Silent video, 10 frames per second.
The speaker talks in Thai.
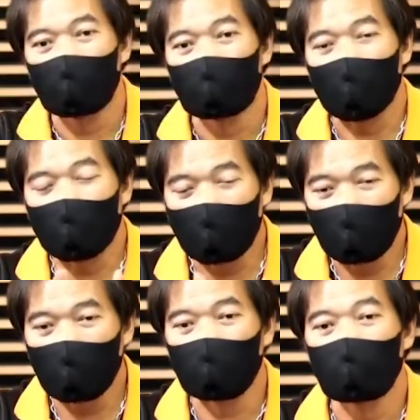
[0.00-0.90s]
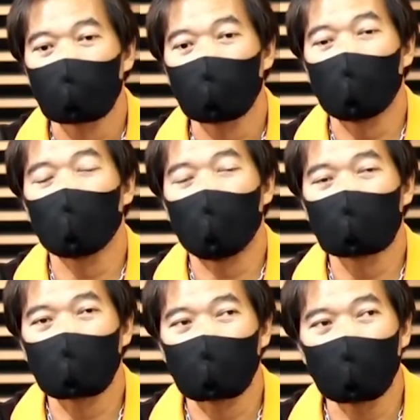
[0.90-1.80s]
ได้ดีฟังความ
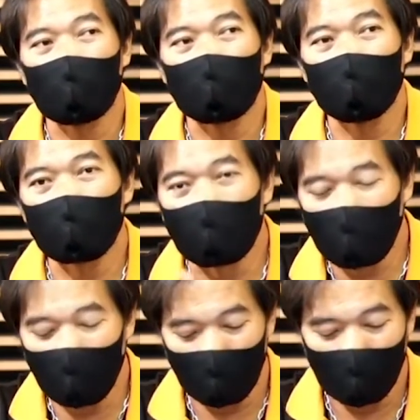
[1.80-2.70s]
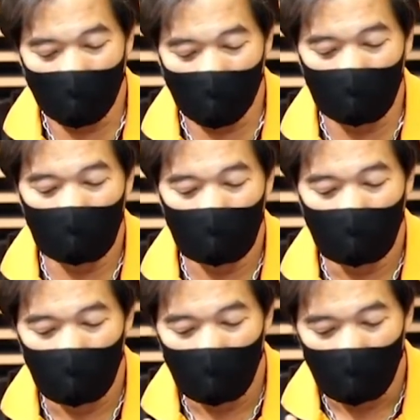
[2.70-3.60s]
ถี่เท่าไหร่ได้ไม่ดีนะครับ
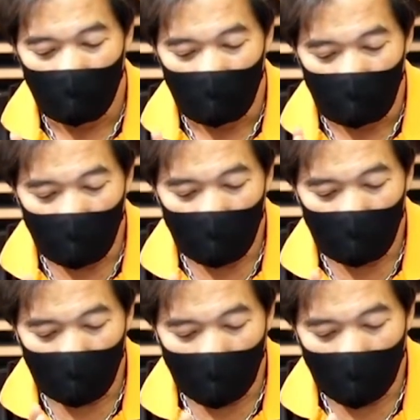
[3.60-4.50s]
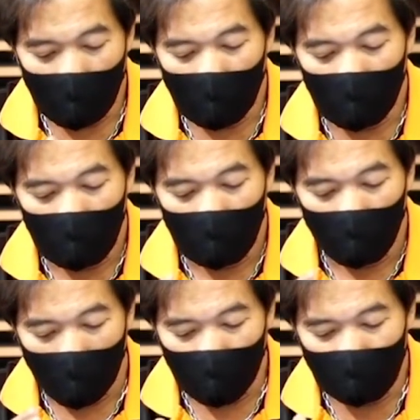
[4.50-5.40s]
ที่แต่ละค
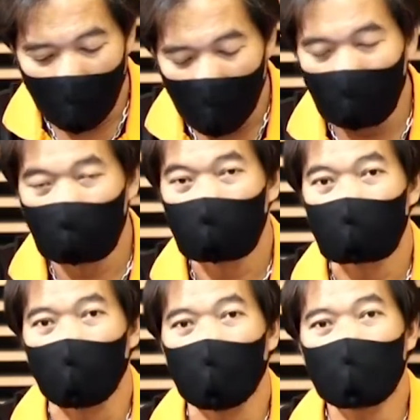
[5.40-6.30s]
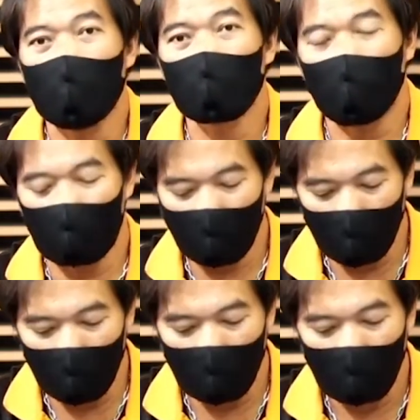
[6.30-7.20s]
วามดังแต่ละย่านความ
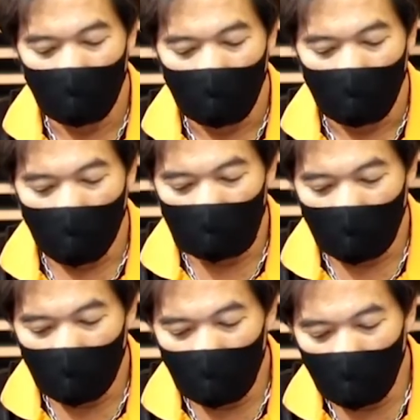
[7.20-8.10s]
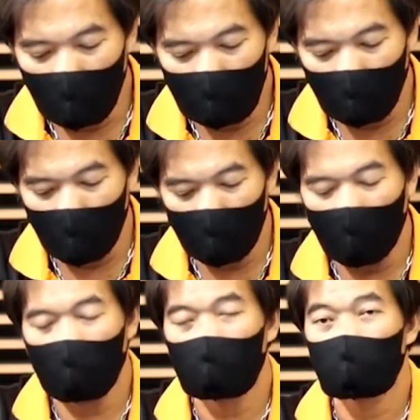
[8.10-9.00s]
ถี่เราจะได้ยินเสียงเนี่ย
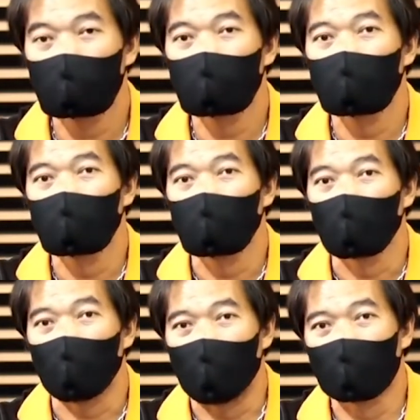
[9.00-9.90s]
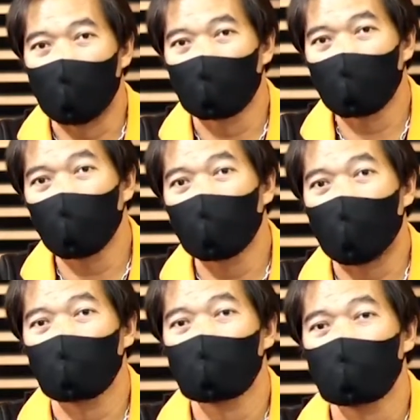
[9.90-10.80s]
ความดังไม่เท่ากัน
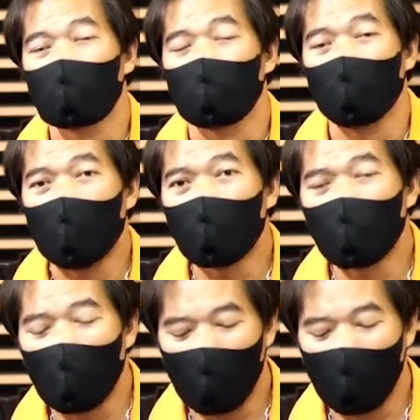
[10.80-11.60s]
แม้ว่า